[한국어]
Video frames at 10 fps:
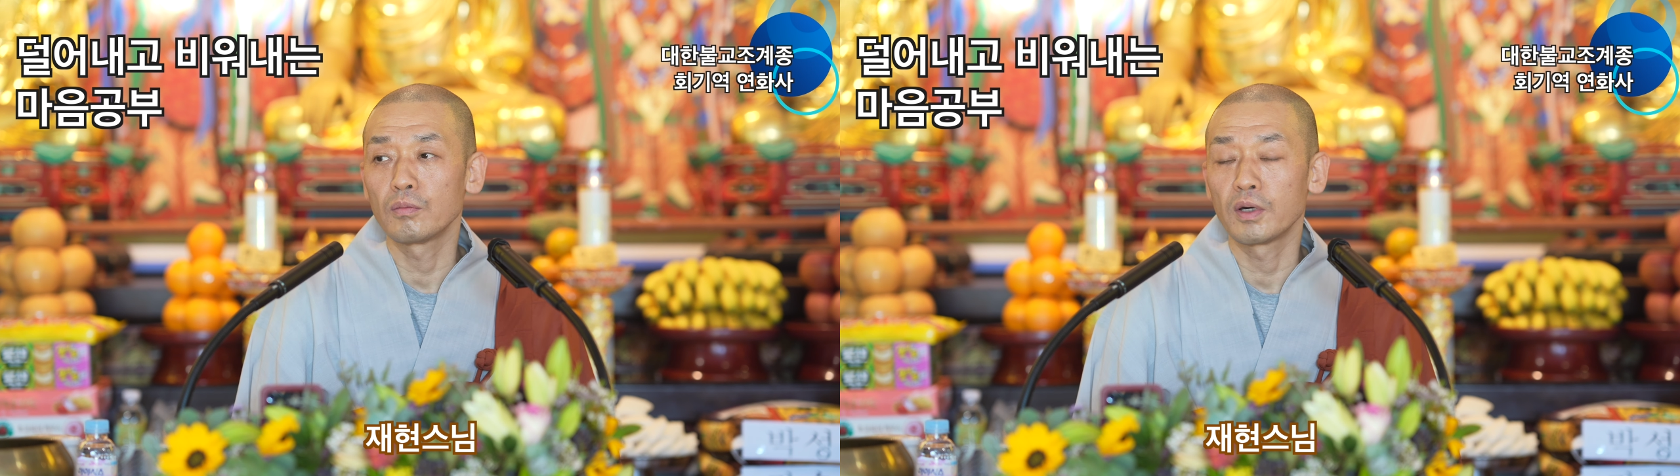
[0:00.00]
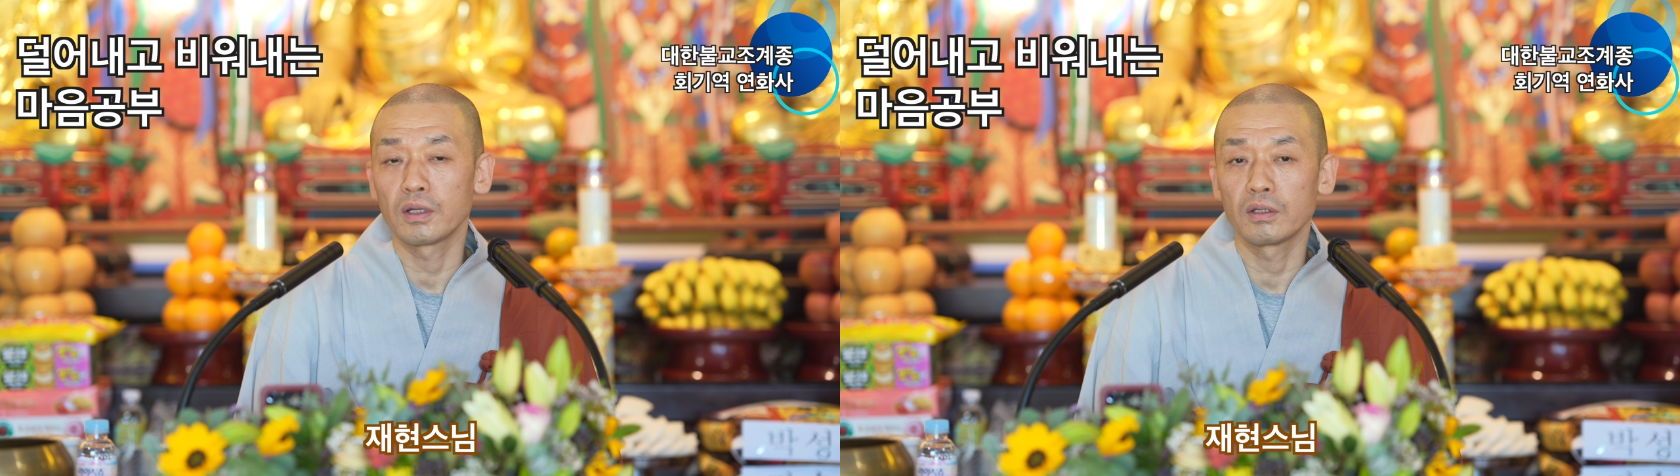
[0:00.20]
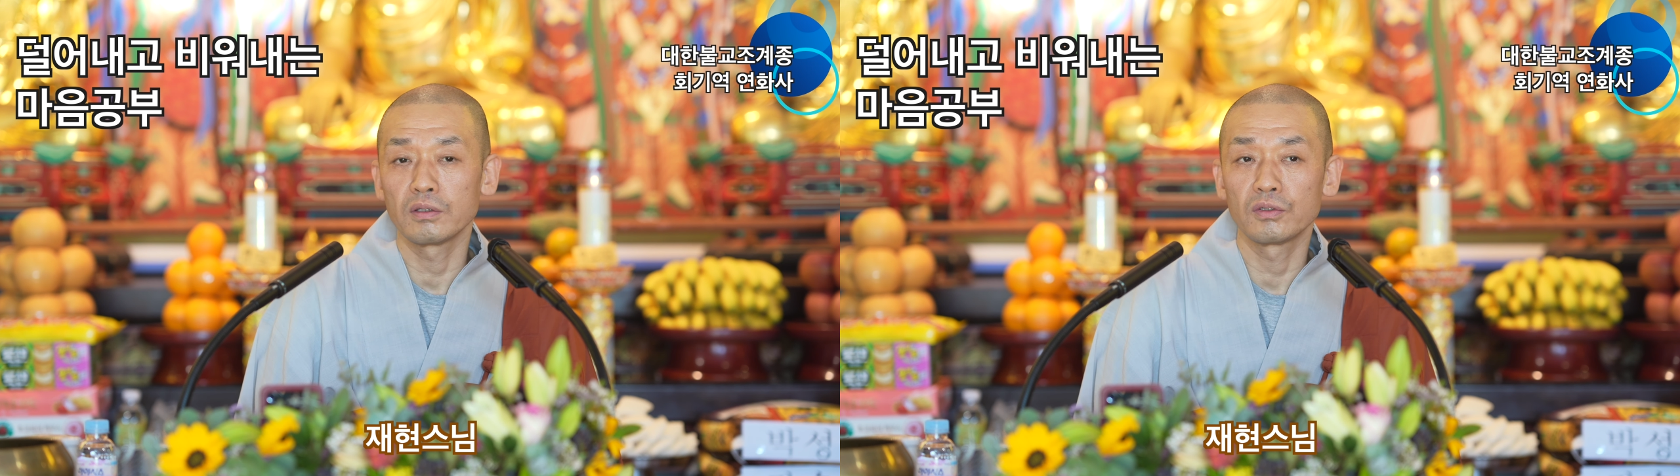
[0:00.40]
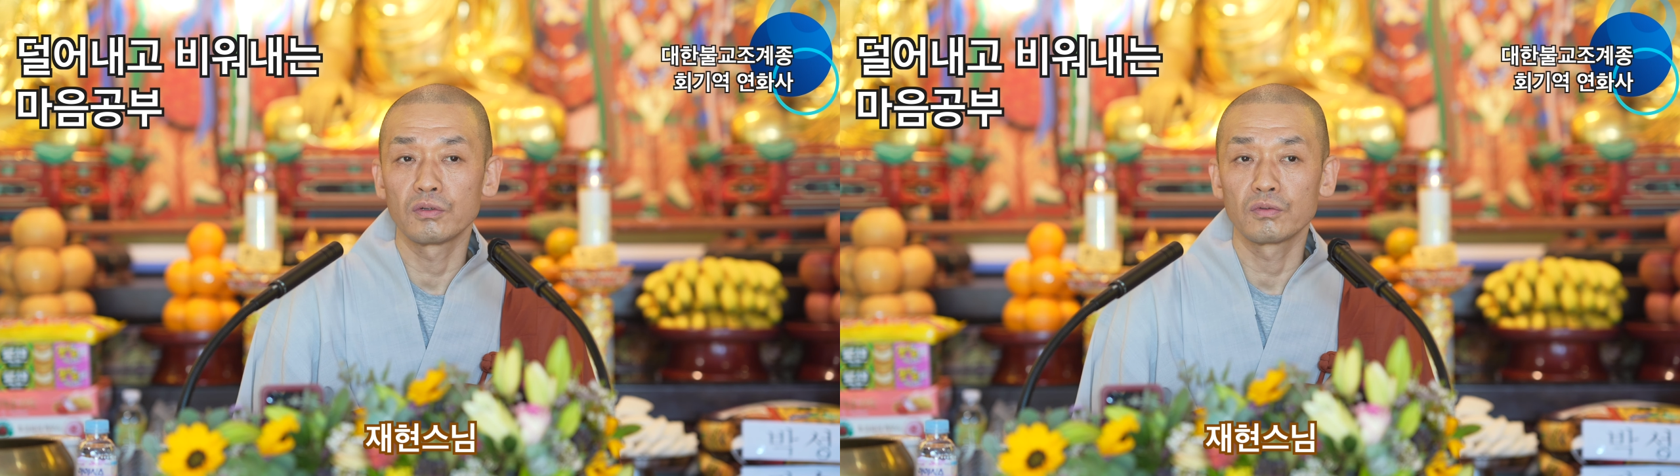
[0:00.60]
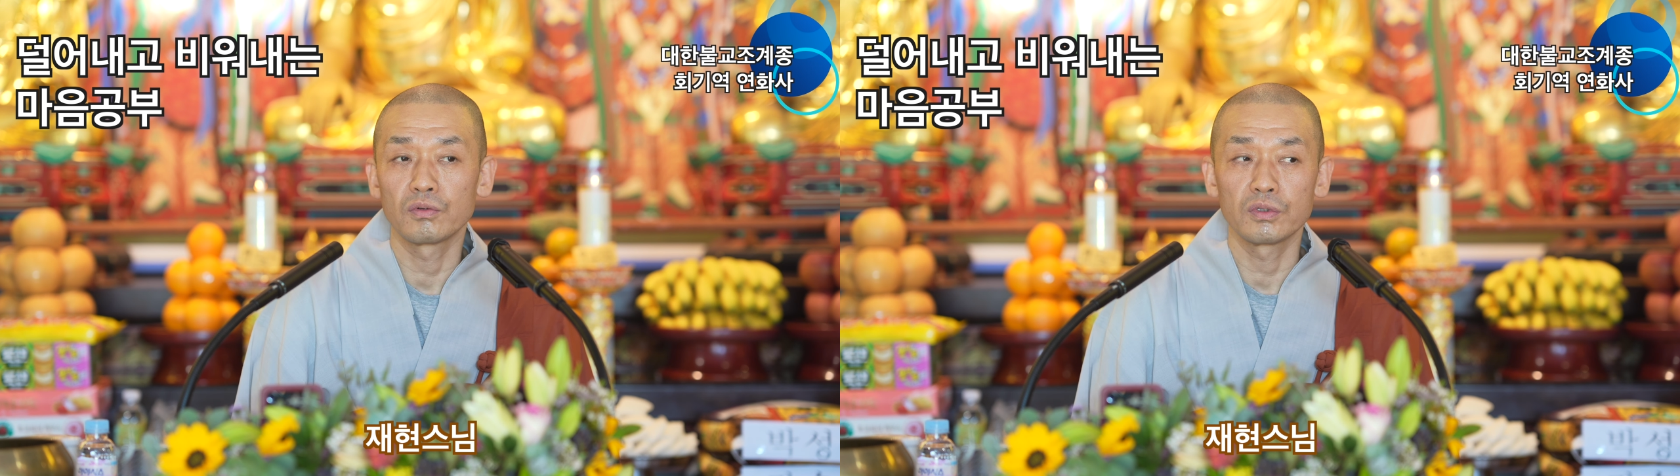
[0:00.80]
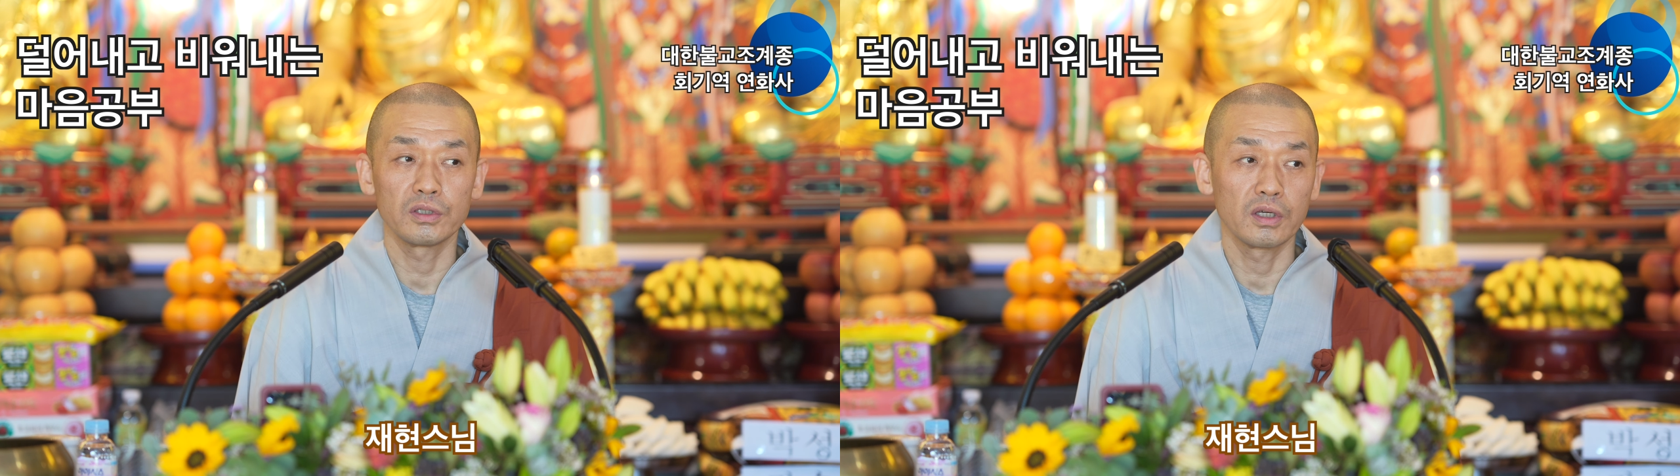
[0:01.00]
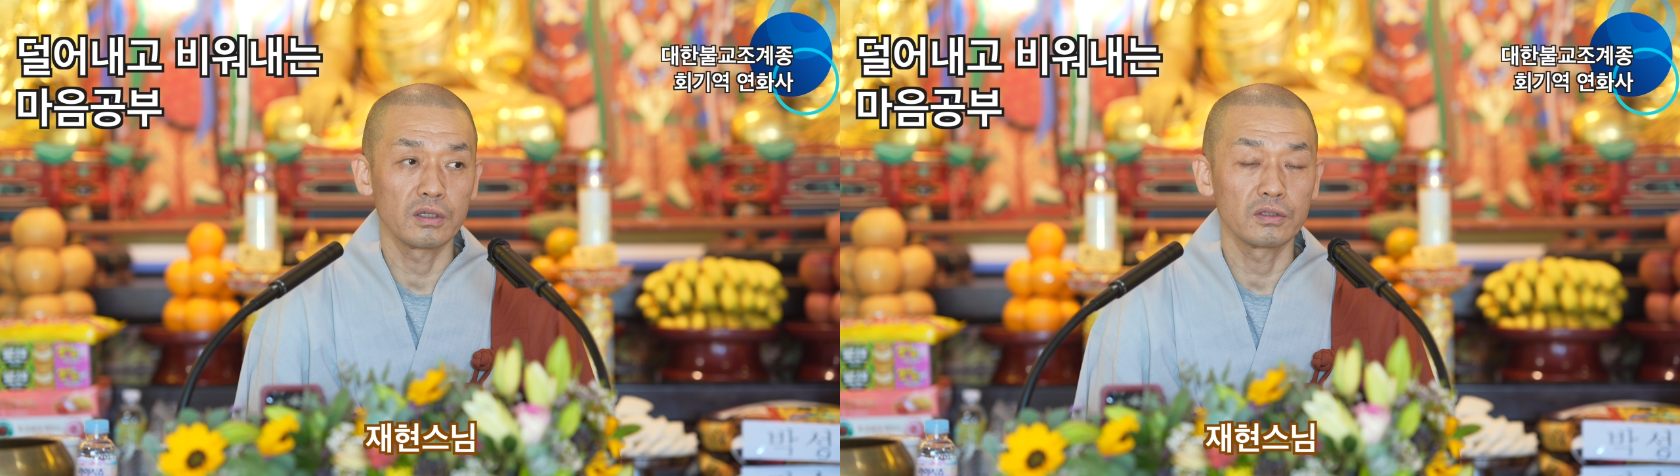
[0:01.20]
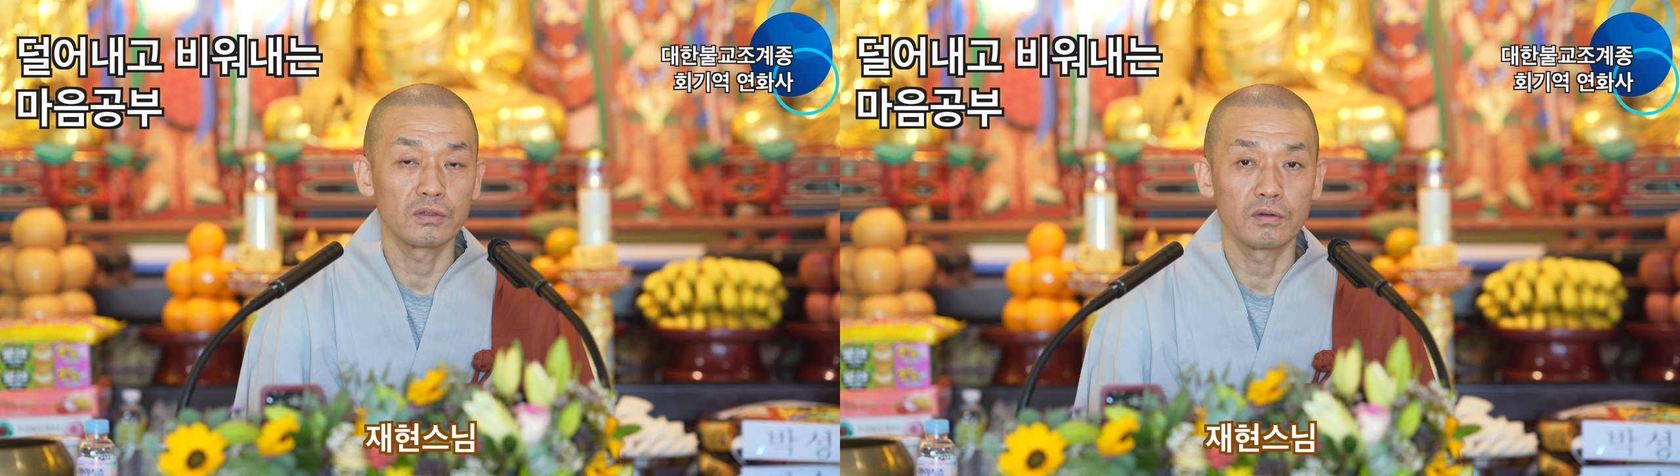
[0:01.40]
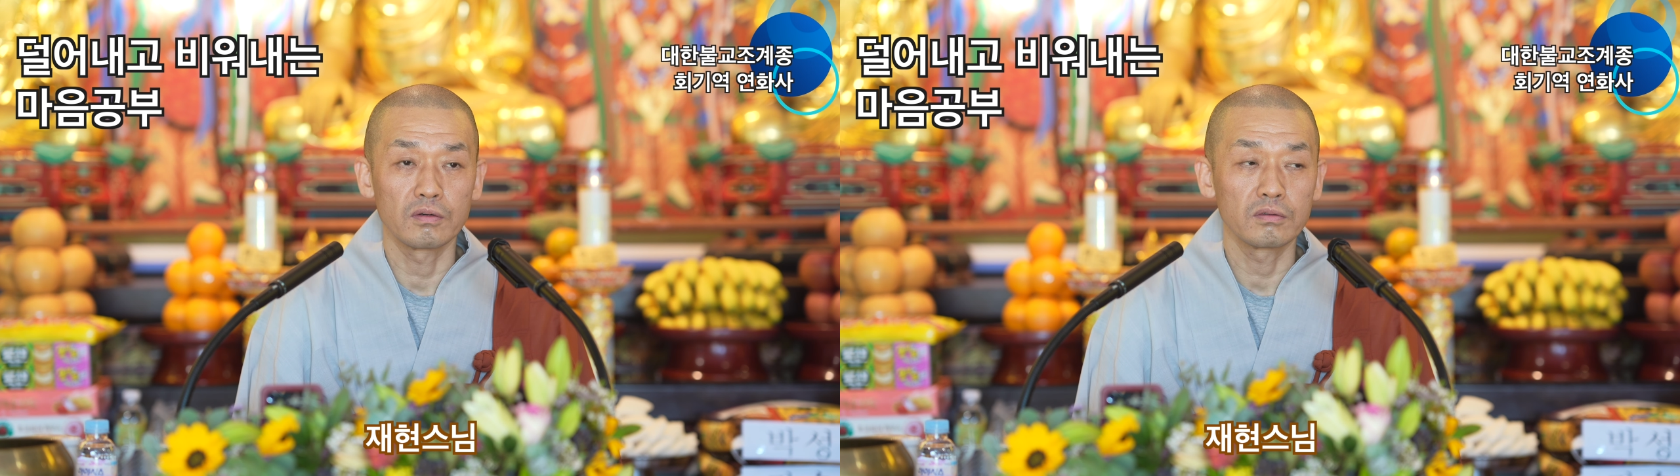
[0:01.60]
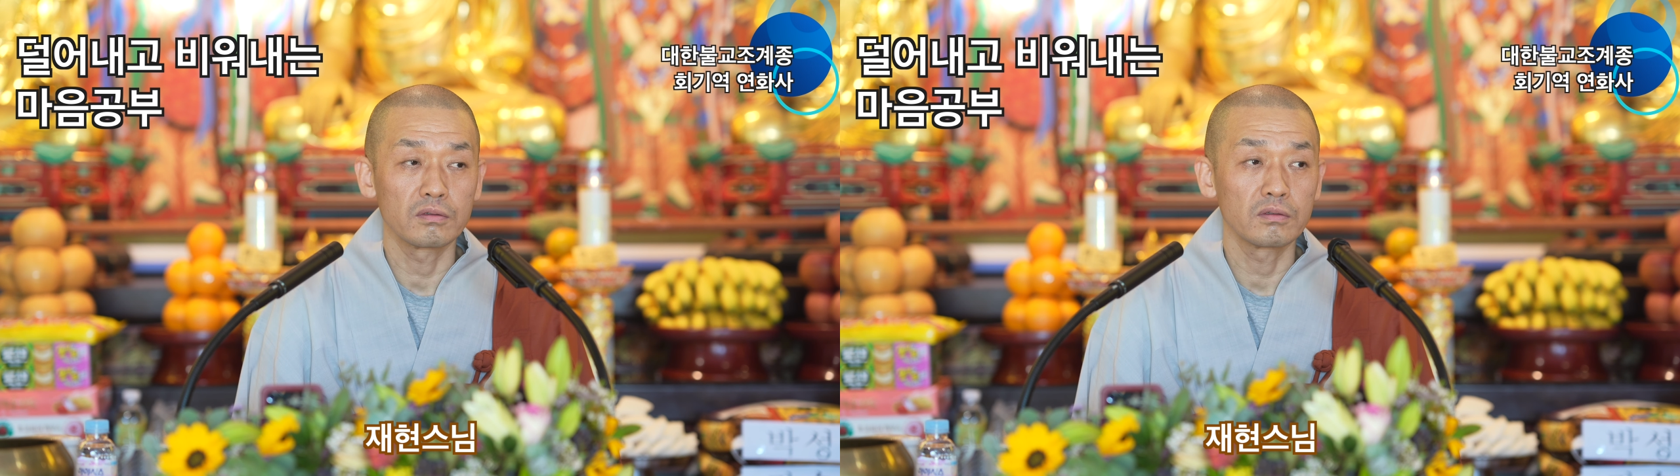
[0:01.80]
말하는
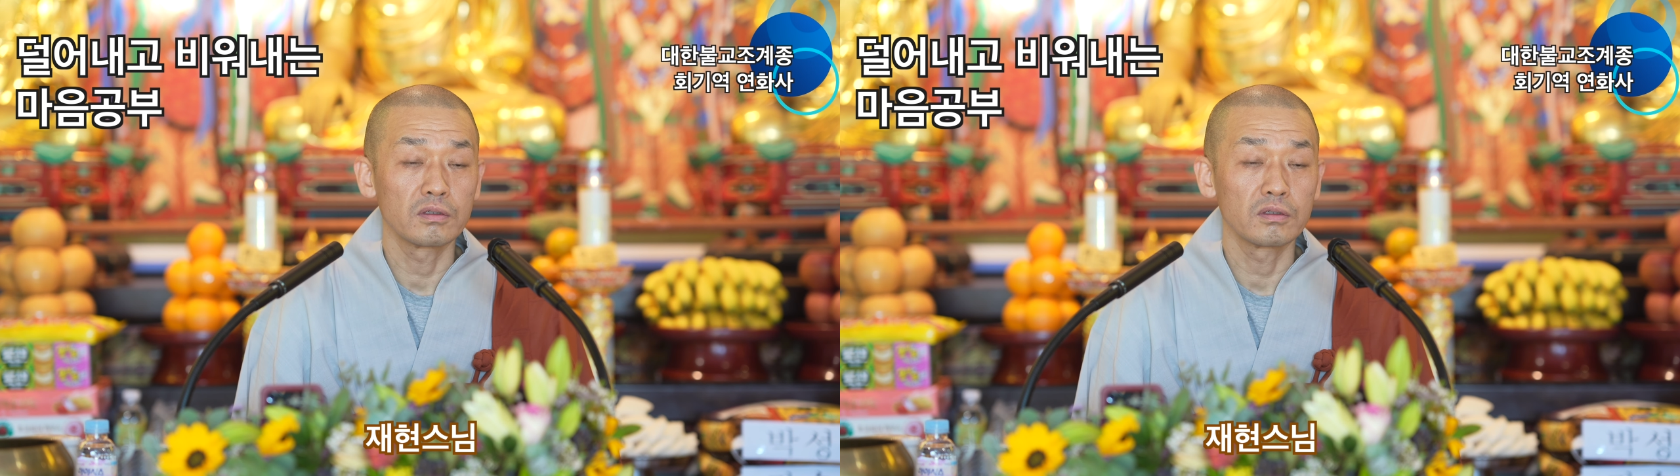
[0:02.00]
정토신앙에서